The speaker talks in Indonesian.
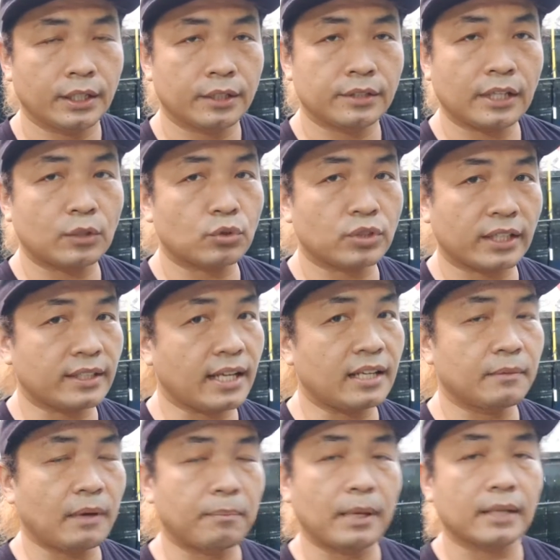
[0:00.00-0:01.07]
satu setnya
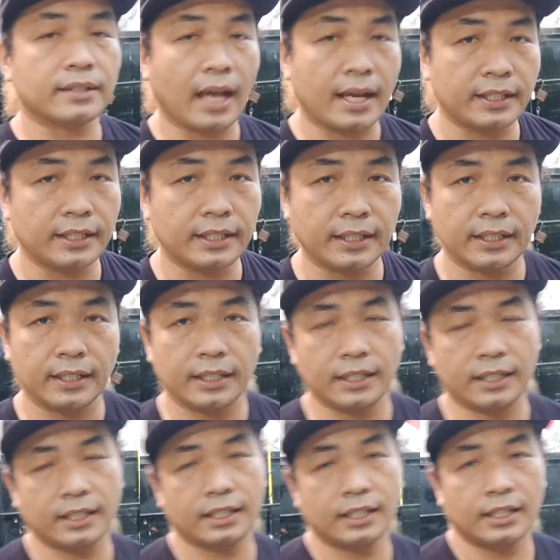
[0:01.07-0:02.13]
15 kali
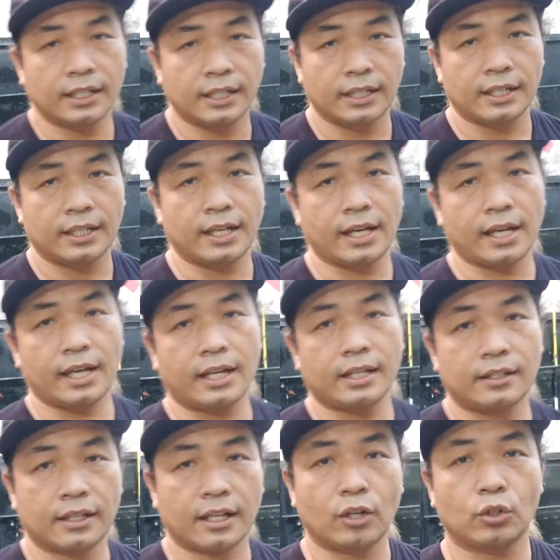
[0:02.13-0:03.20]
ya
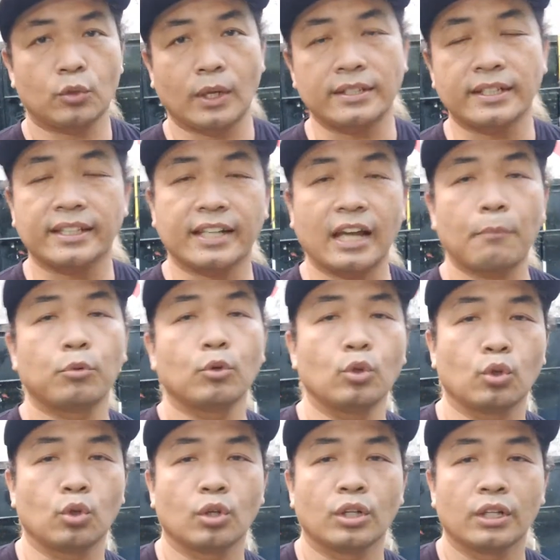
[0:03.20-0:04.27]
kalau dua set
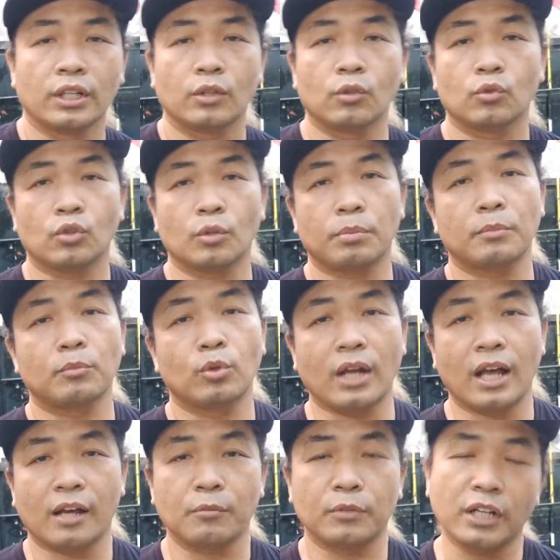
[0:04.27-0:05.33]
30 untuk
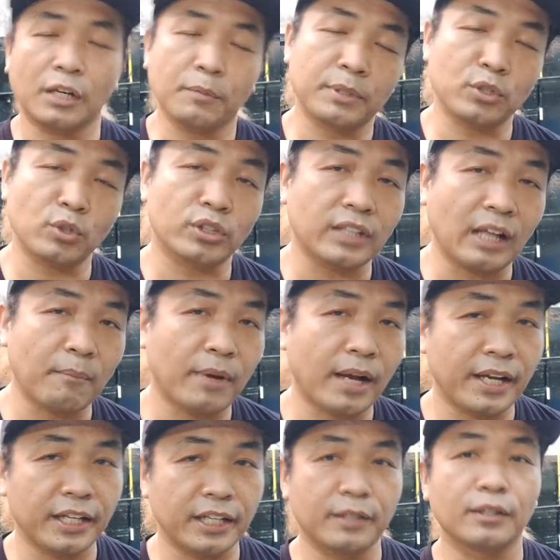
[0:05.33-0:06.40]
pemula kemudian besok
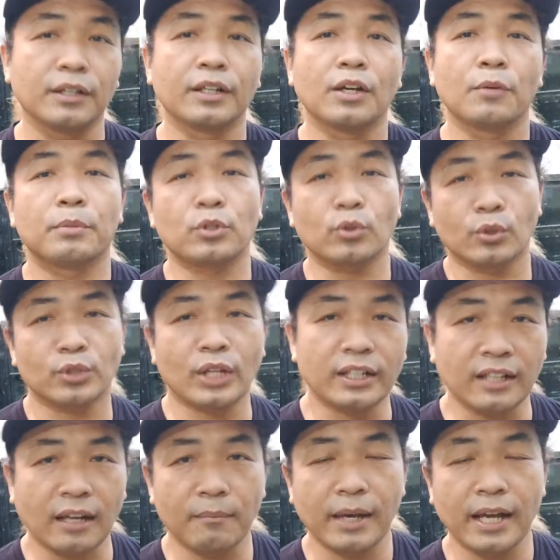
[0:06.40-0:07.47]
ditambahin besok lusa
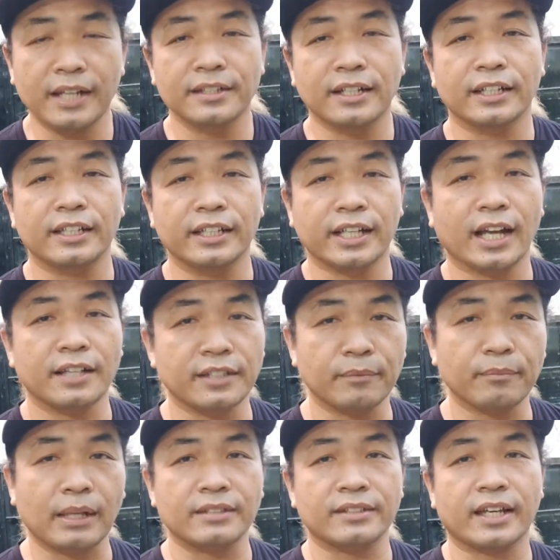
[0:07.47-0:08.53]
ditambahin jadi 3 set
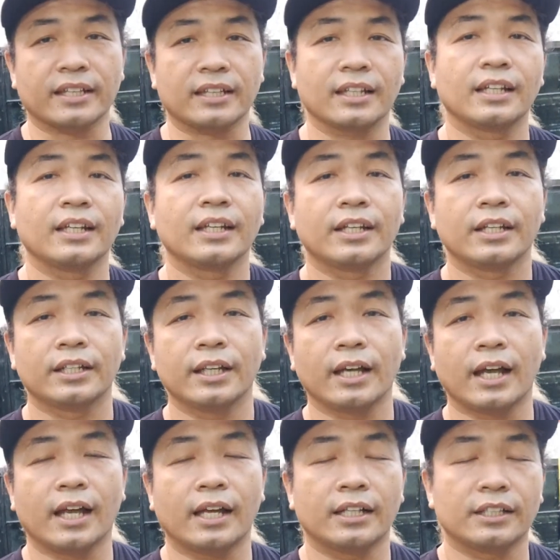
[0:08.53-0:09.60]
4 set
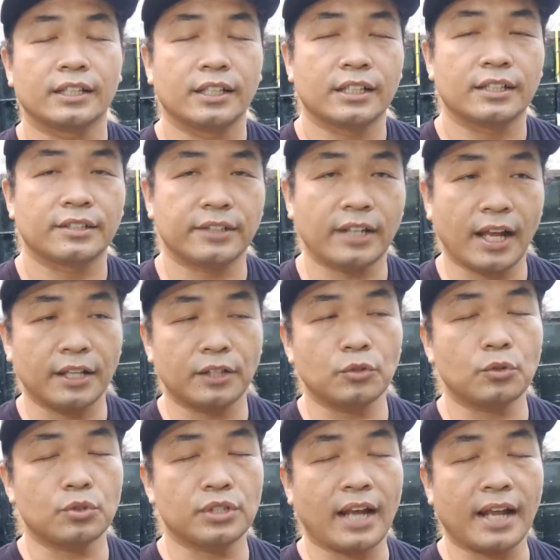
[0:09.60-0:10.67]
ya setelah
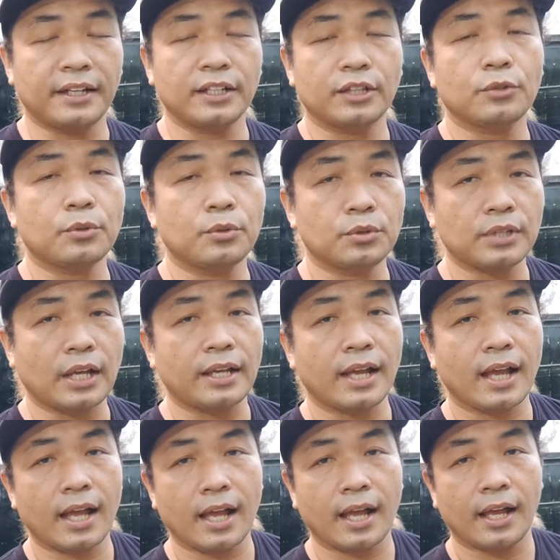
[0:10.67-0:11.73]
itu selain itu
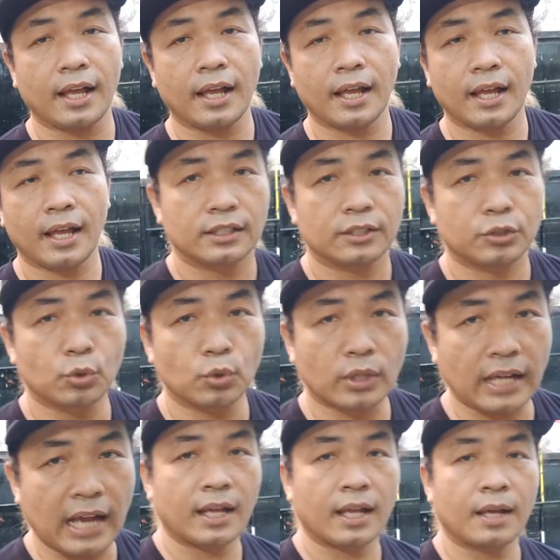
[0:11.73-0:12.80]
saya
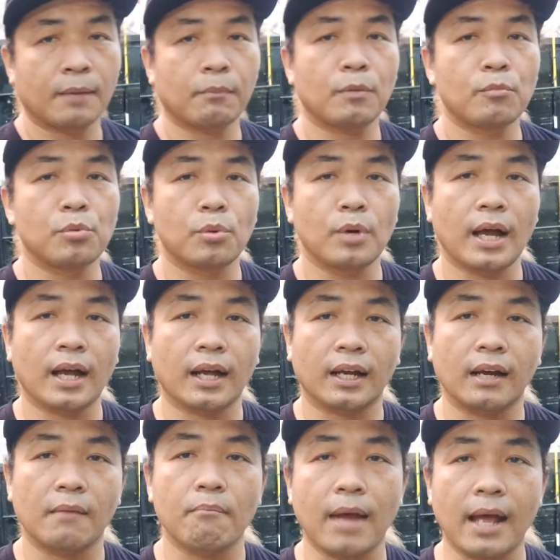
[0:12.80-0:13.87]
juga membuang
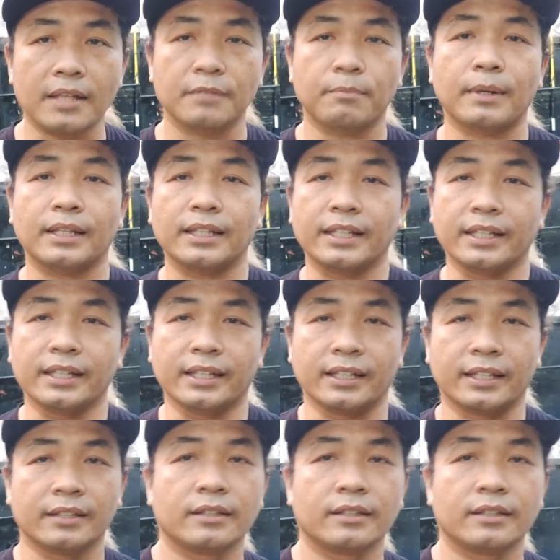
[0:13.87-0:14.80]
lemak seperti ini